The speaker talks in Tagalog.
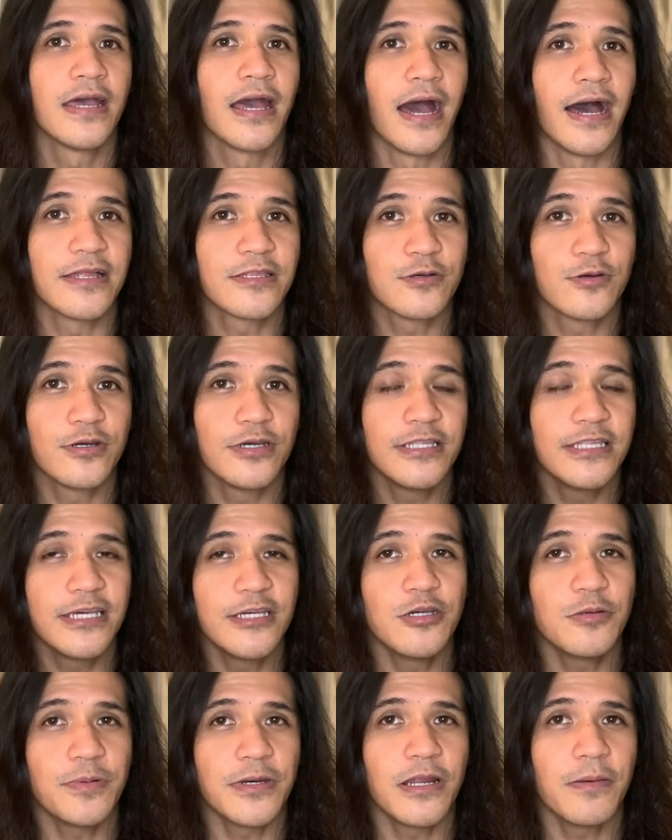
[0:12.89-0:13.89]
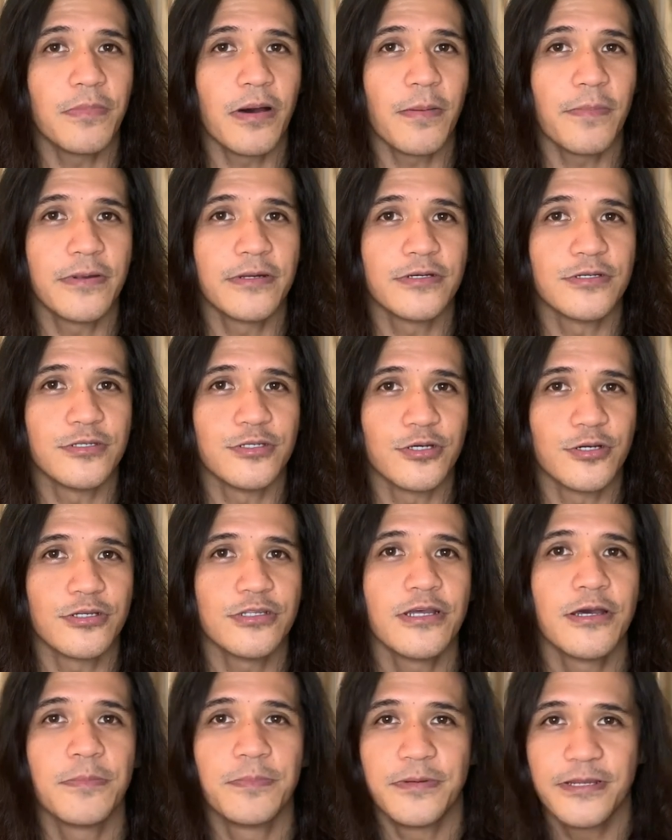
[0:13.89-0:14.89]
At kung hindi nyo pa napapanood
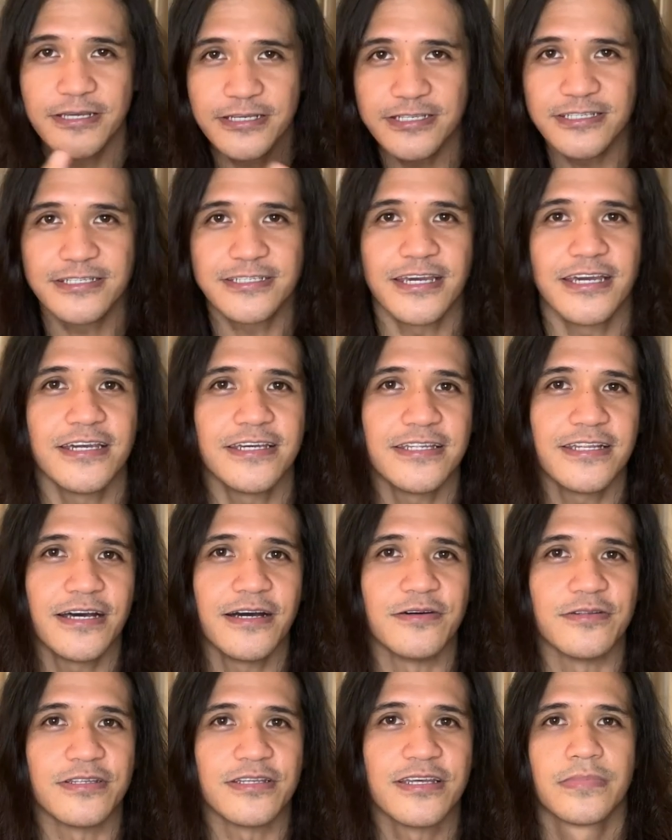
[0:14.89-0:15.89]
yun, please check it out.